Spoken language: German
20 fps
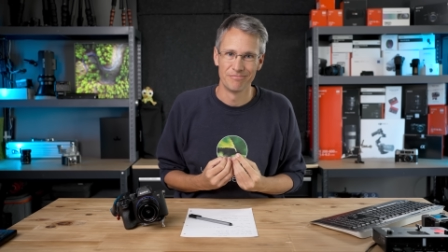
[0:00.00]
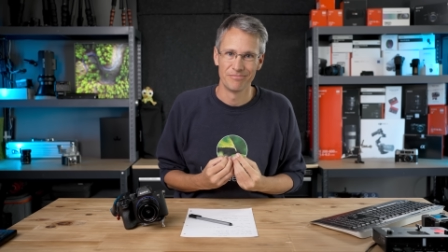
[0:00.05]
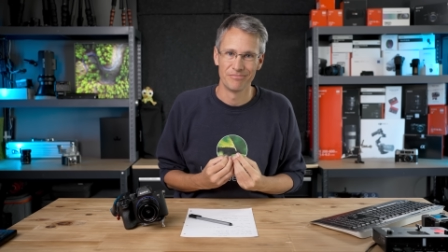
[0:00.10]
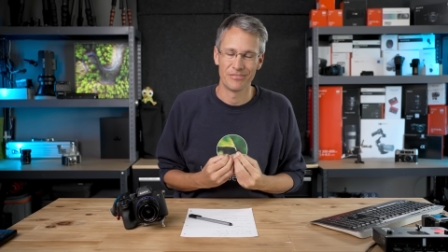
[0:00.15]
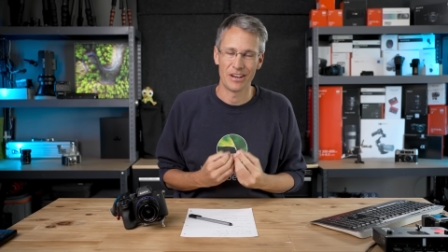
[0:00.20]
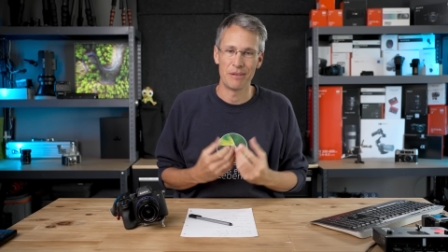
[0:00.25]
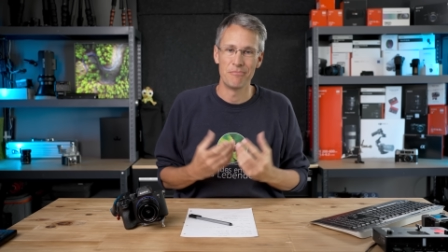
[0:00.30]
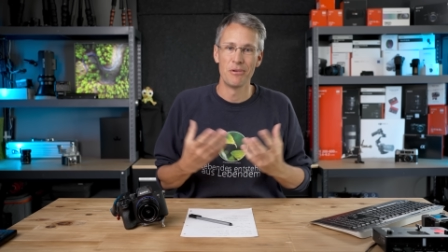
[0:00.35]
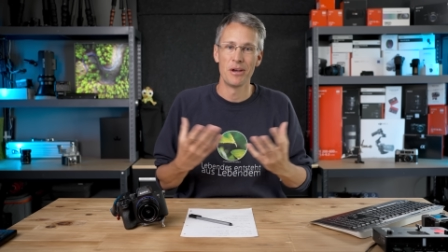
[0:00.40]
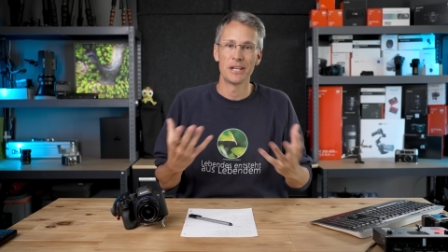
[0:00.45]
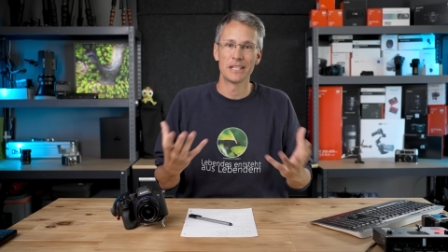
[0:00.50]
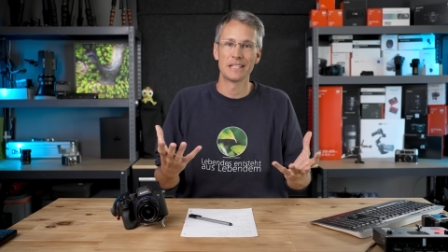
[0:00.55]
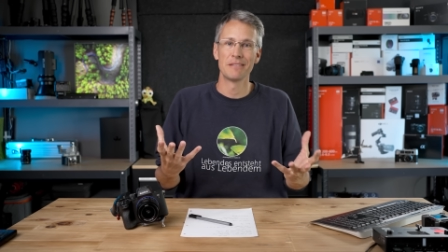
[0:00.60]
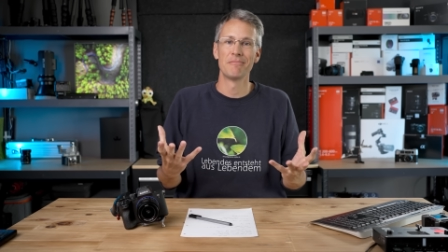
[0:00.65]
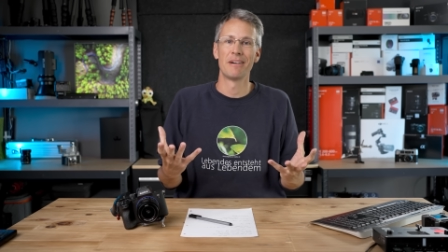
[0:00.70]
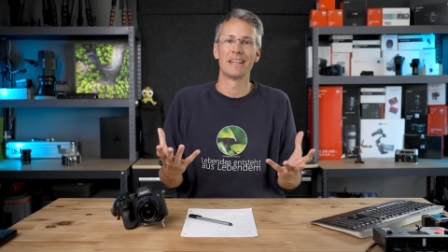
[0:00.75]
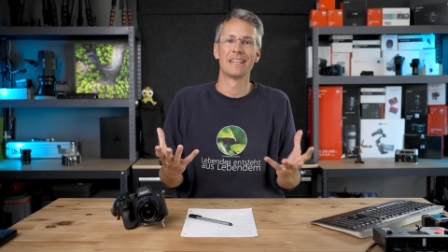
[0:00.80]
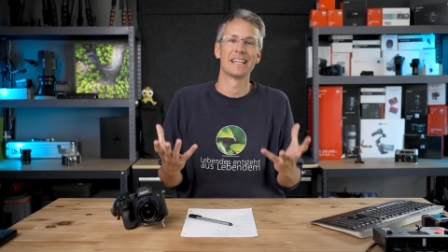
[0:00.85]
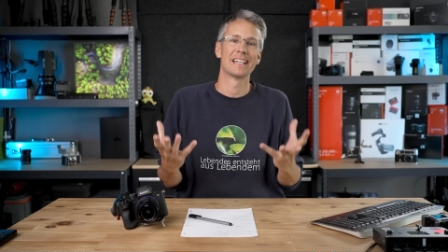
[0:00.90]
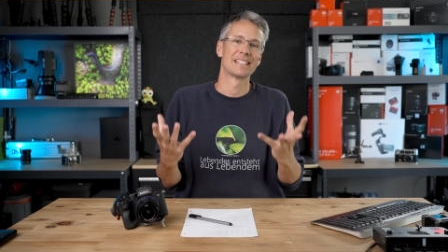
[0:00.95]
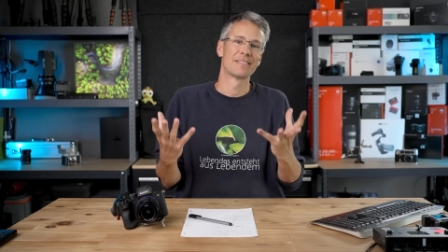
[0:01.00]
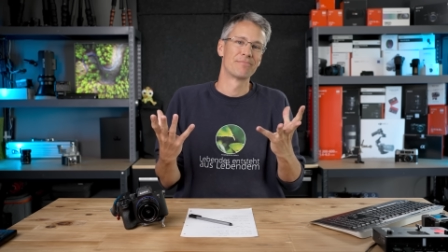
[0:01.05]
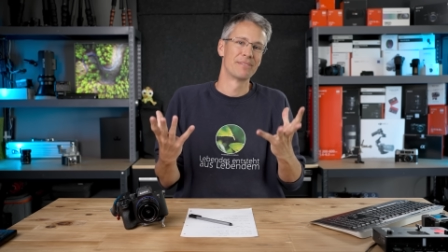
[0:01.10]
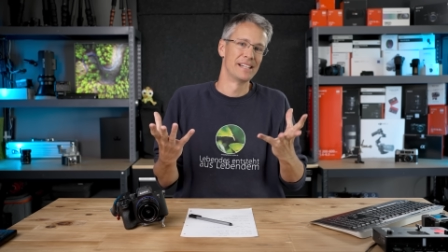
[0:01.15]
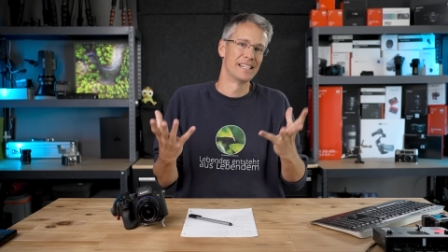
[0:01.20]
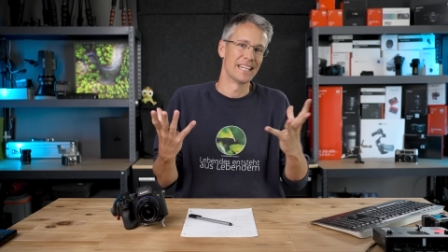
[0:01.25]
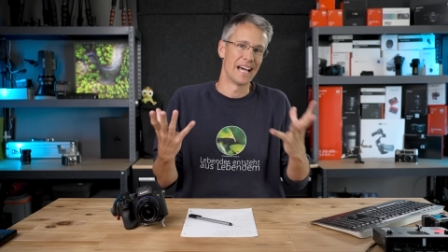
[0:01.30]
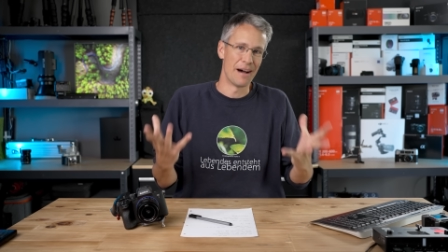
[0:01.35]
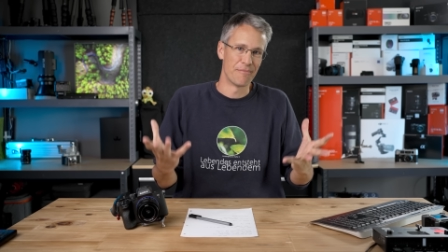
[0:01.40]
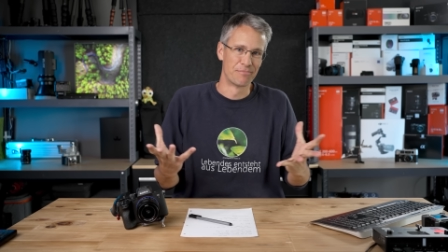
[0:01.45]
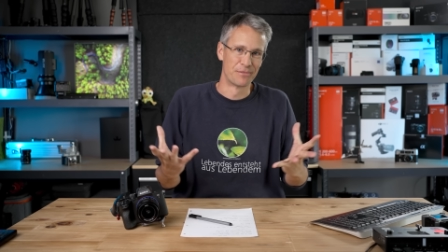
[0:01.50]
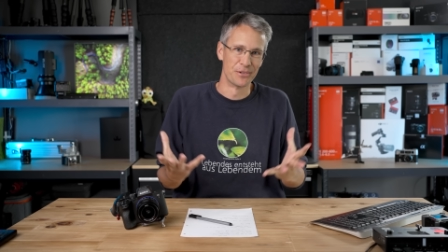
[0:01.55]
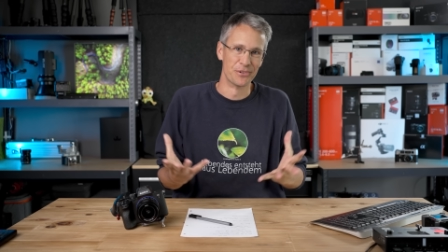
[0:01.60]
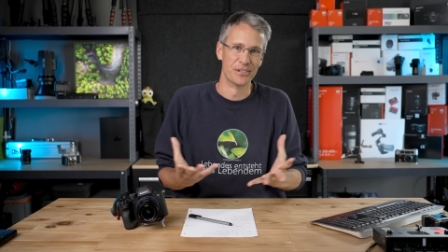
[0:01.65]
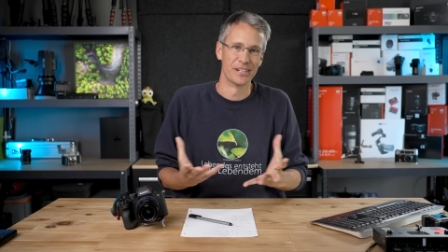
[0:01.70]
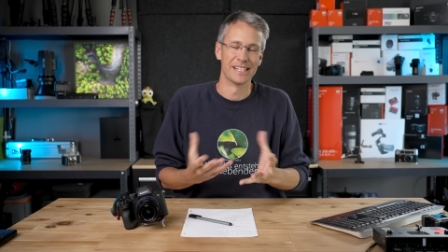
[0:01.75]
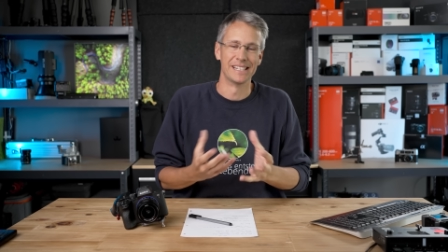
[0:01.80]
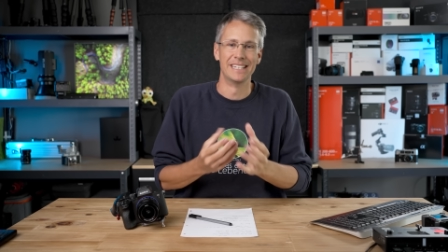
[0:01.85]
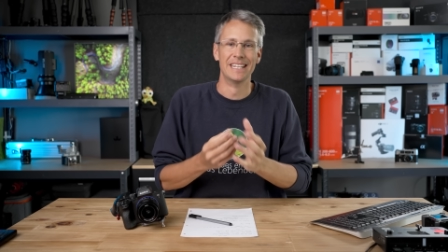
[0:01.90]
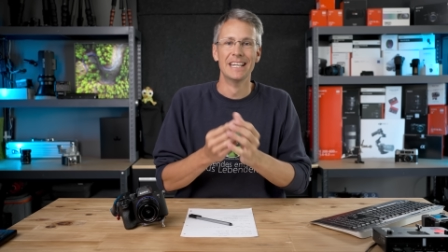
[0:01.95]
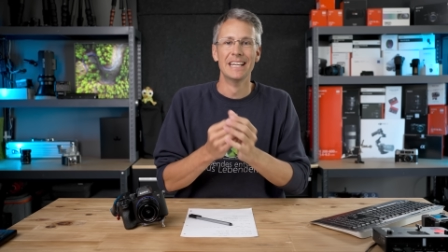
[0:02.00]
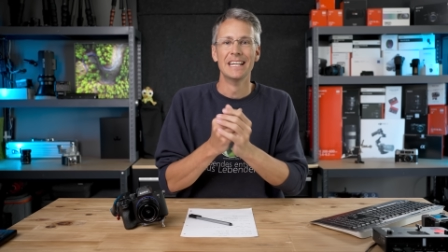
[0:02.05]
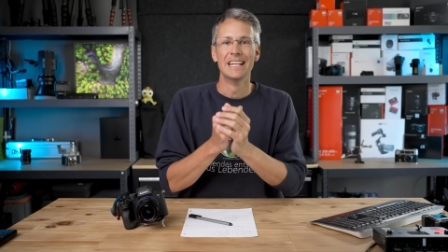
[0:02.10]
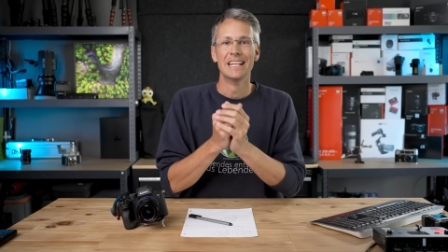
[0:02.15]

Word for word: Wann möchte man das Bild abdunkeln?